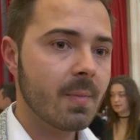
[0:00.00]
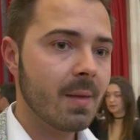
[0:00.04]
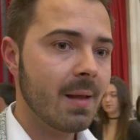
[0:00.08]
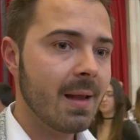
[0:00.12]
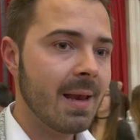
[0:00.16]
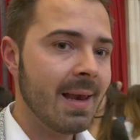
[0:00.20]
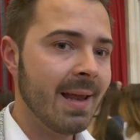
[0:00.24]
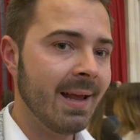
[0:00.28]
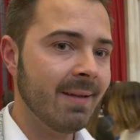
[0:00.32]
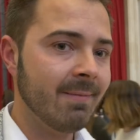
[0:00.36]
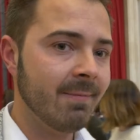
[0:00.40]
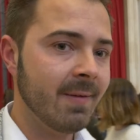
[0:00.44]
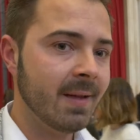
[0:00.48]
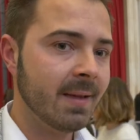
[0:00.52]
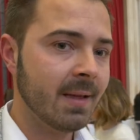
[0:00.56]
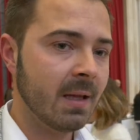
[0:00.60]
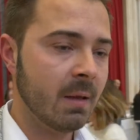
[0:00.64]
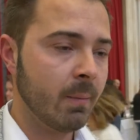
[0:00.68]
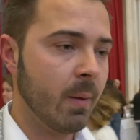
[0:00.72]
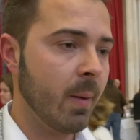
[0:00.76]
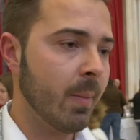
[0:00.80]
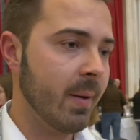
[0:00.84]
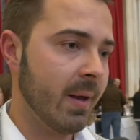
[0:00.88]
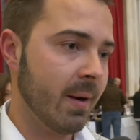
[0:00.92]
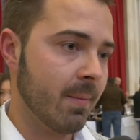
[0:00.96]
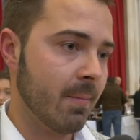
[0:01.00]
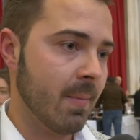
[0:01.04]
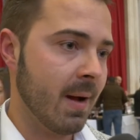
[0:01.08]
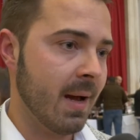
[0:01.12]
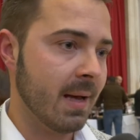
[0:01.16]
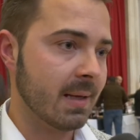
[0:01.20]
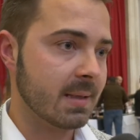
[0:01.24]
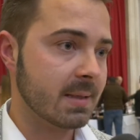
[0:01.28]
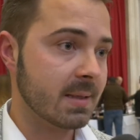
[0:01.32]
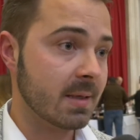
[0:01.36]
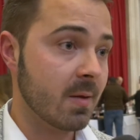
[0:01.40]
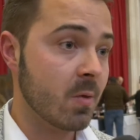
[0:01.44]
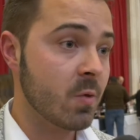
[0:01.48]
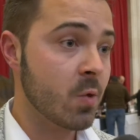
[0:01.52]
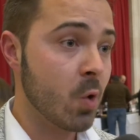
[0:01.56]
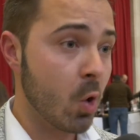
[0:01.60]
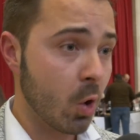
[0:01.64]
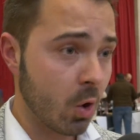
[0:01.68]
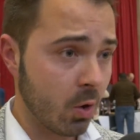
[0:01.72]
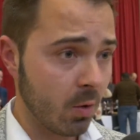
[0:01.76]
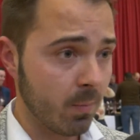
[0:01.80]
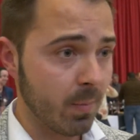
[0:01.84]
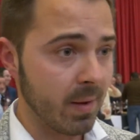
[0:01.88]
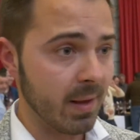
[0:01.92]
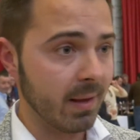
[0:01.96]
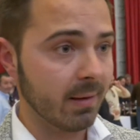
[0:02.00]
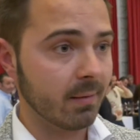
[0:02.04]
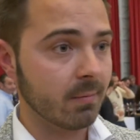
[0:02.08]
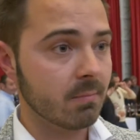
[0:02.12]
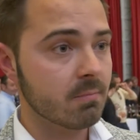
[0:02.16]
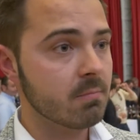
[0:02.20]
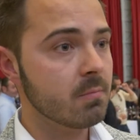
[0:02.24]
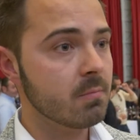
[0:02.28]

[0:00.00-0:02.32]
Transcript: le inviten a beber más, no comer,